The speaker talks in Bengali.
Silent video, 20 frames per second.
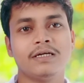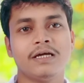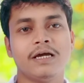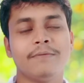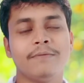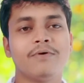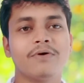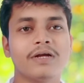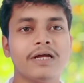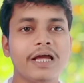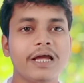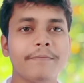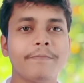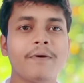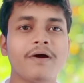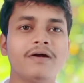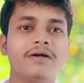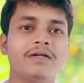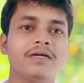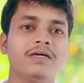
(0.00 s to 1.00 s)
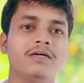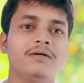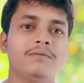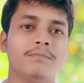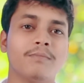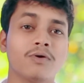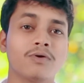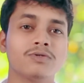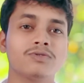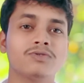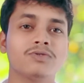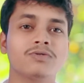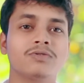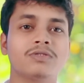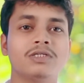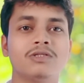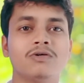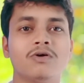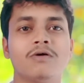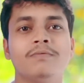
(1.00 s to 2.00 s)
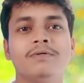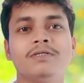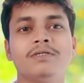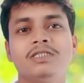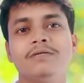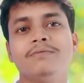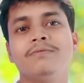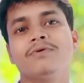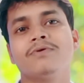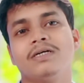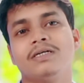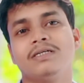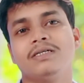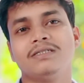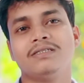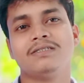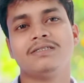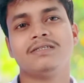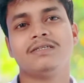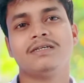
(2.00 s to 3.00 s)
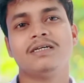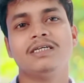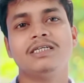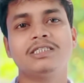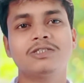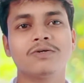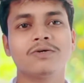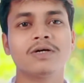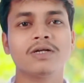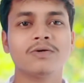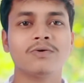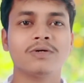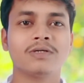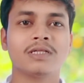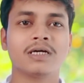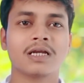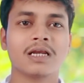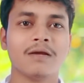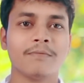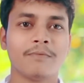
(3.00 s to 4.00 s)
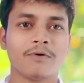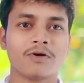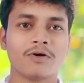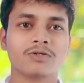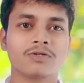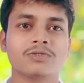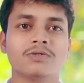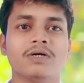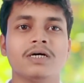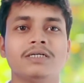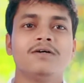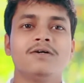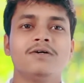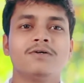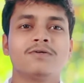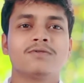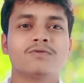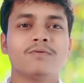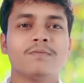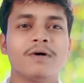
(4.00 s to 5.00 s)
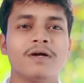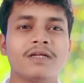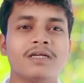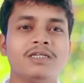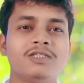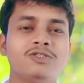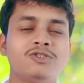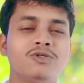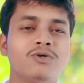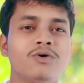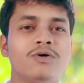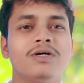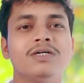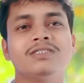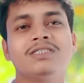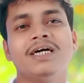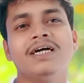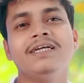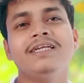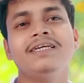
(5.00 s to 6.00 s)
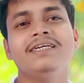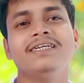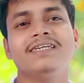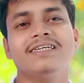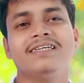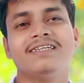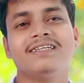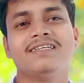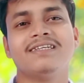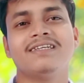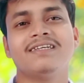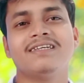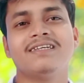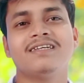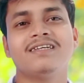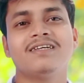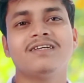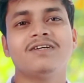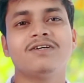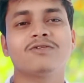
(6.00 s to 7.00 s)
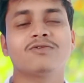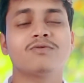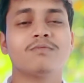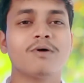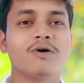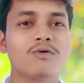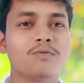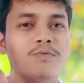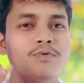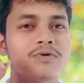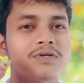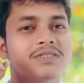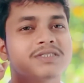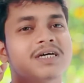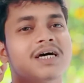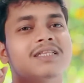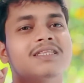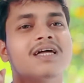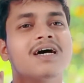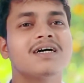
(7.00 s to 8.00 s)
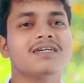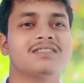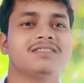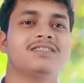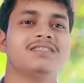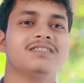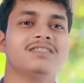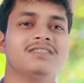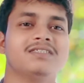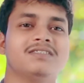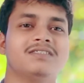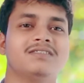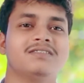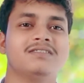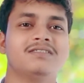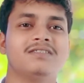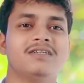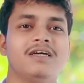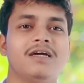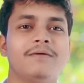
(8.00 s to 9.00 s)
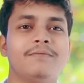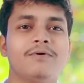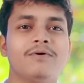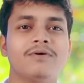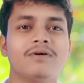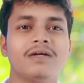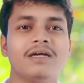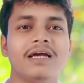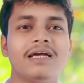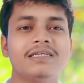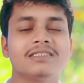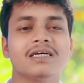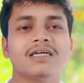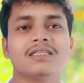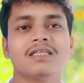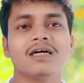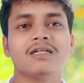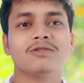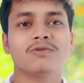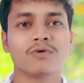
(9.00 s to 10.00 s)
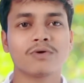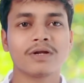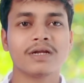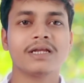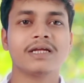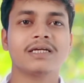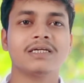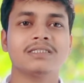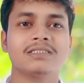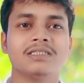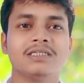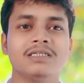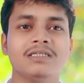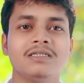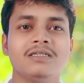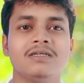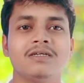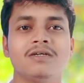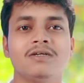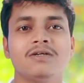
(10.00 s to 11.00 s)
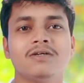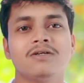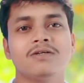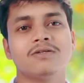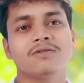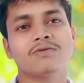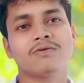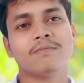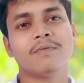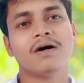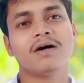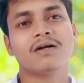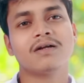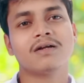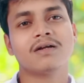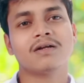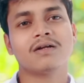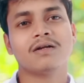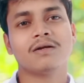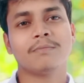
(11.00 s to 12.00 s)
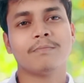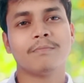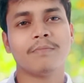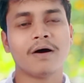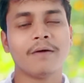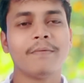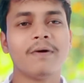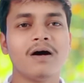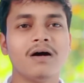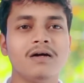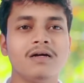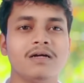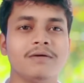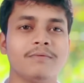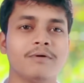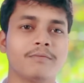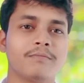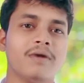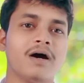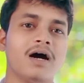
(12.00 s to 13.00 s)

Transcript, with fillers: এবং এই পার্টে মনোযোগ দিতে হবে জীবনে স্টুডেন্ট হয়ে থাকলে পড়াশোনায় তোমার কিচ্ছু হয়ে যায়নি তোমার উপরে ছাতা আছে এবং এই ছাতা ধরে রেখেছে তোমার বাবা এবং মা